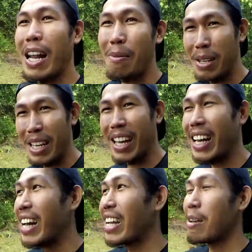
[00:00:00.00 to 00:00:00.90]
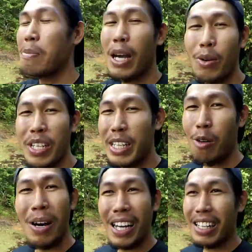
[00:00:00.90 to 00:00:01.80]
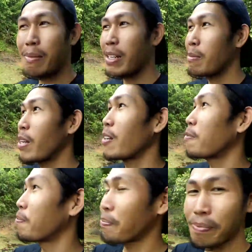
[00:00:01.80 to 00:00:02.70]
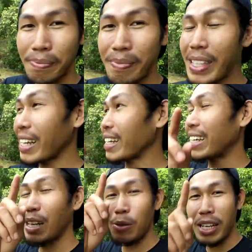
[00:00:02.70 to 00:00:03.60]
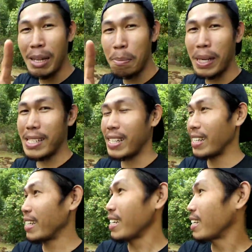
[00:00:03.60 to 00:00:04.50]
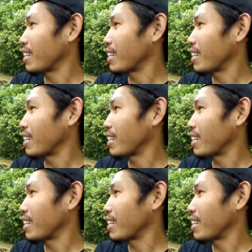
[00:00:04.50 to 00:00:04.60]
mengalami ya tapi aku nih tahu banget teman-teman kita udah nyampe di sini